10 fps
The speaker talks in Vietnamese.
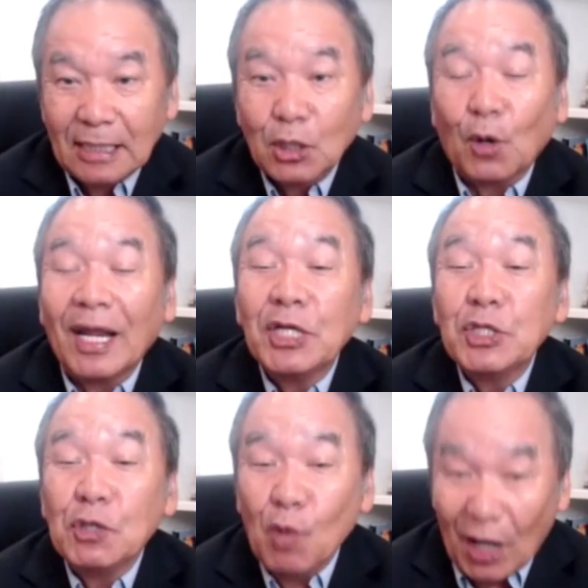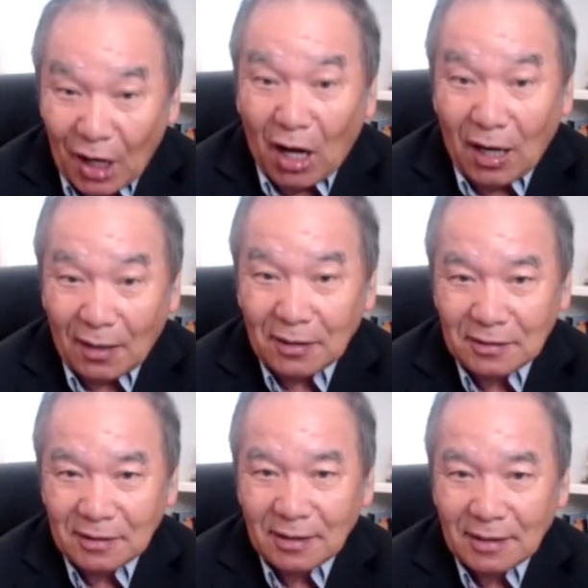tao nay chỉ mua nọ là
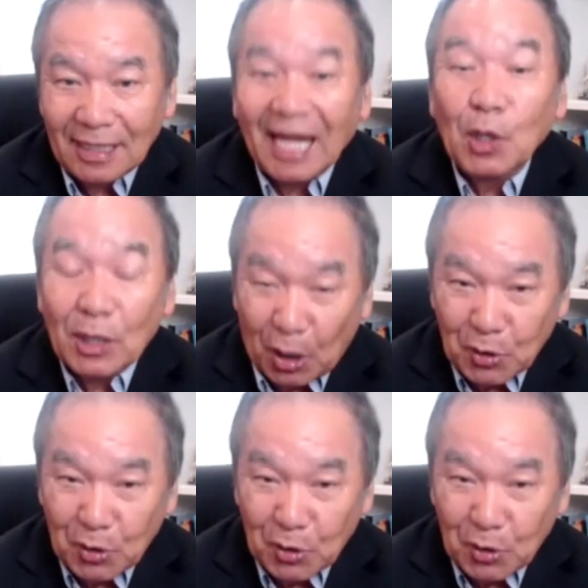này giờ tao